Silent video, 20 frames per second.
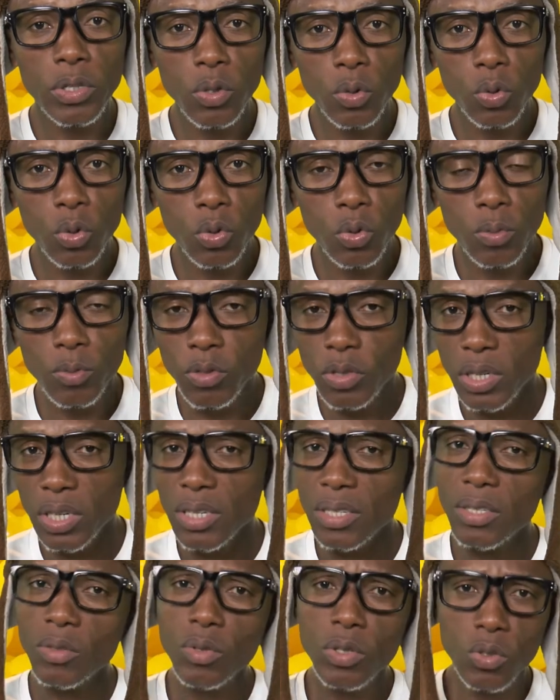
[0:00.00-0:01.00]
esse costume. Não
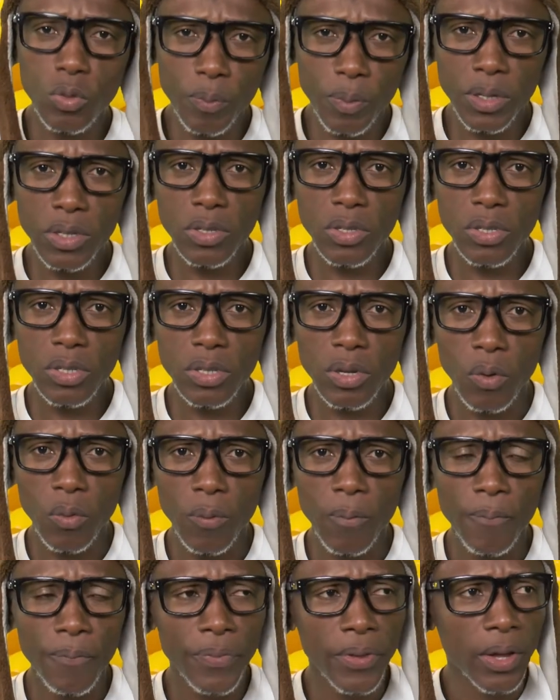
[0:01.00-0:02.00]
chega a ser uma superstição,
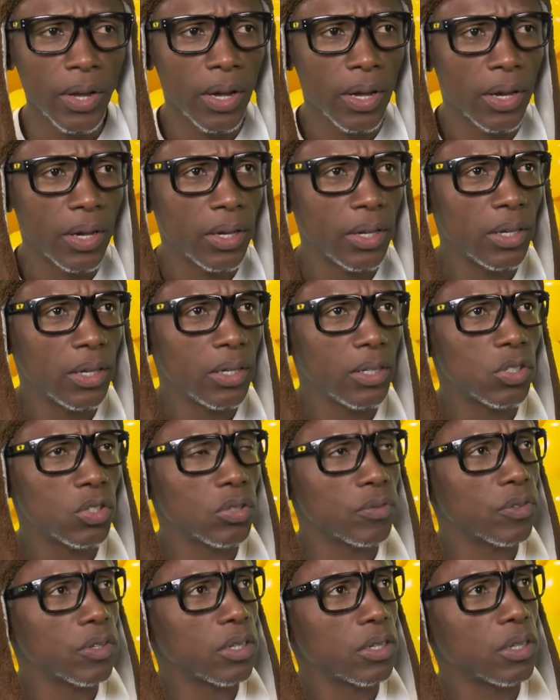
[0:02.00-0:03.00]
e
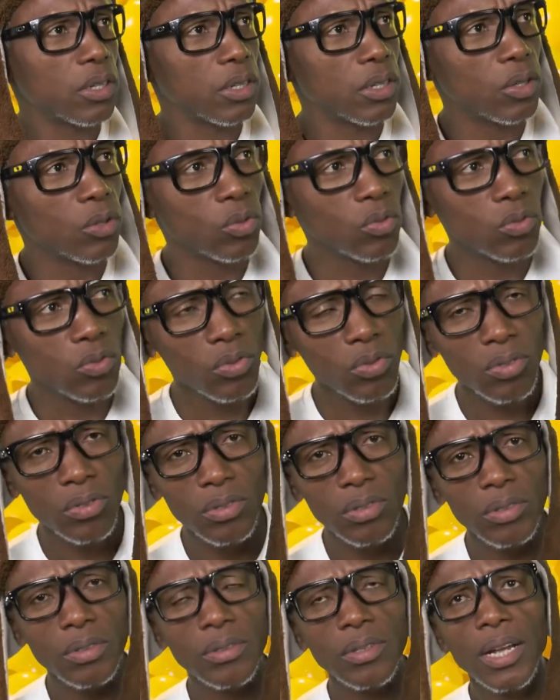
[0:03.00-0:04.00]
deixa eu ver, eu
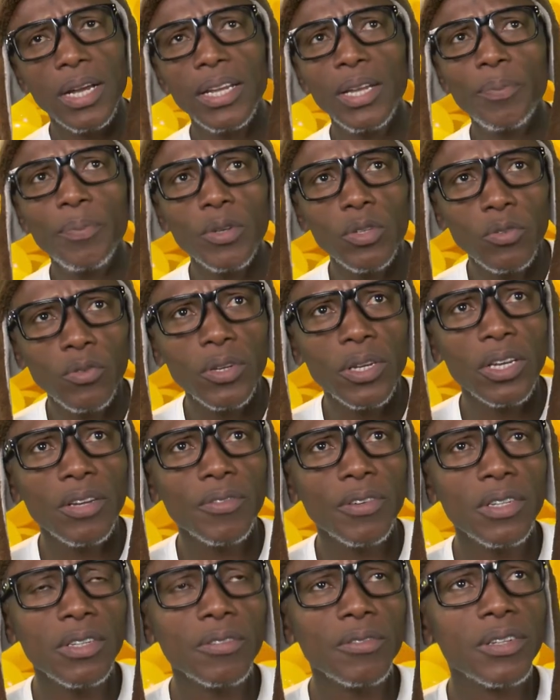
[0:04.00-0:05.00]
aí depois eu fiquei
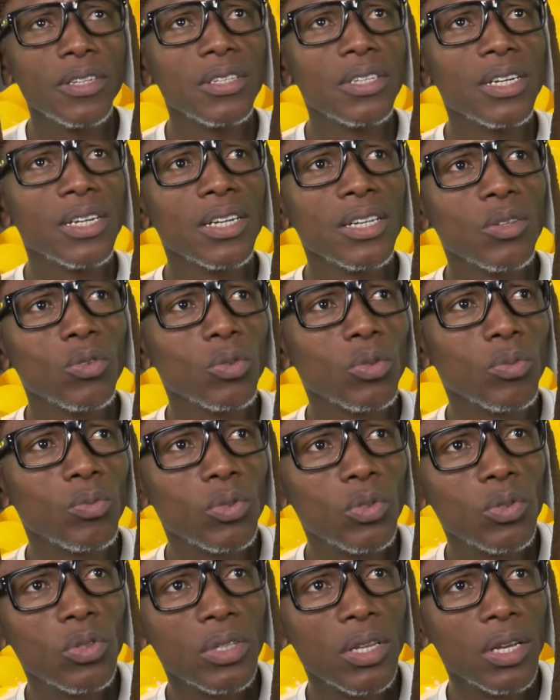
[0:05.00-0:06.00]
refletindo e falei, será que todo
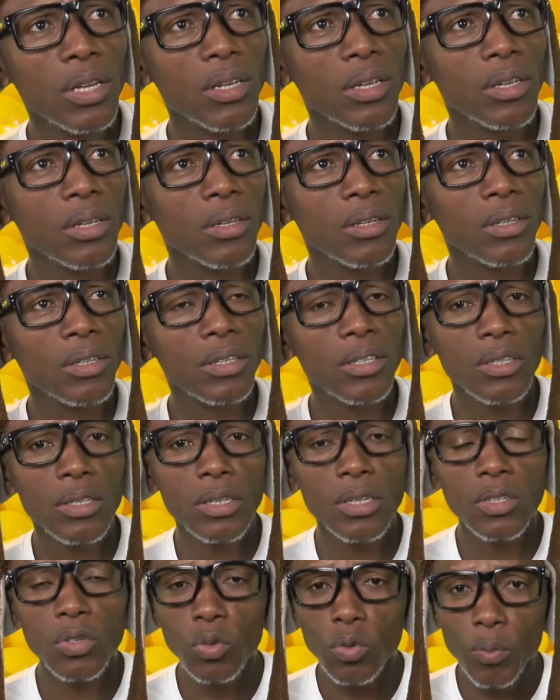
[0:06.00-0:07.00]
mundo tem.
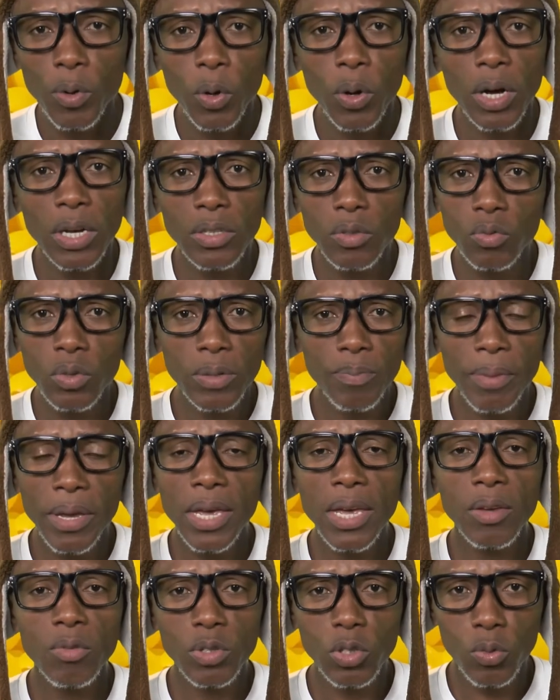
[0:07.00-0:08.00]
Isso no meu caso não é
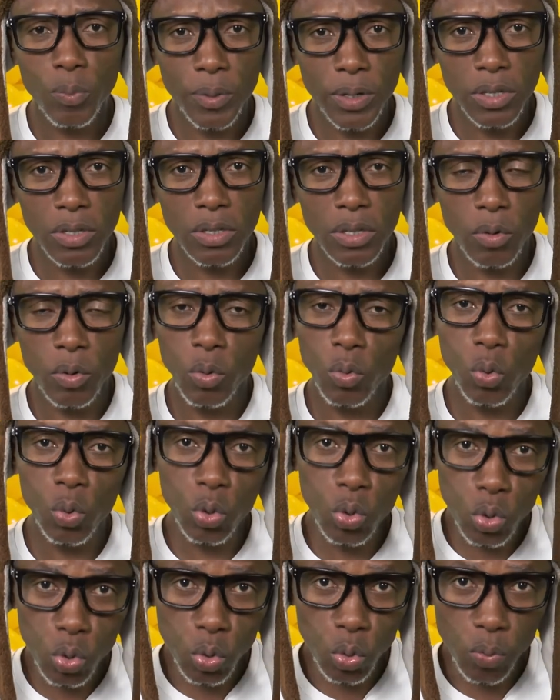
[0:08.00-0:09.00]
bem uma superstição, é um
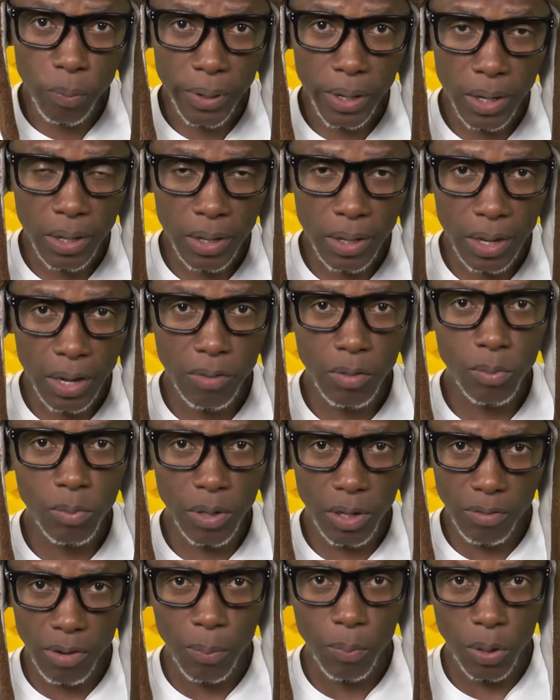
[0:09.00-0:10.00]
costume, tá? Vamos
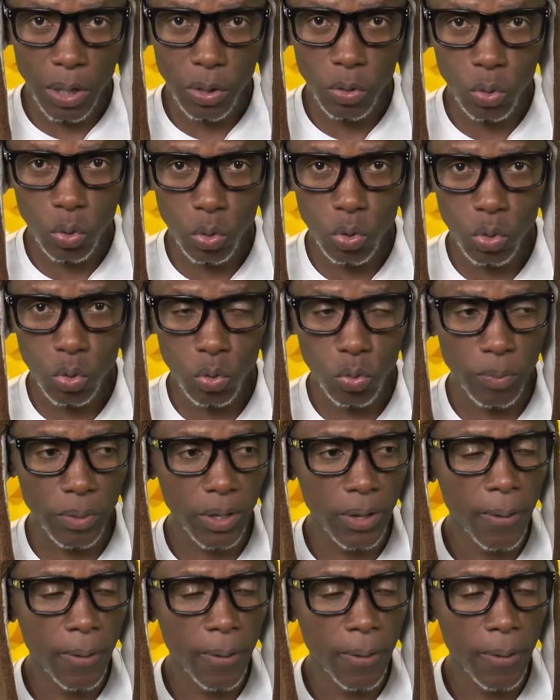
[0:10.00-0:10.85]
levar pro lado do costume.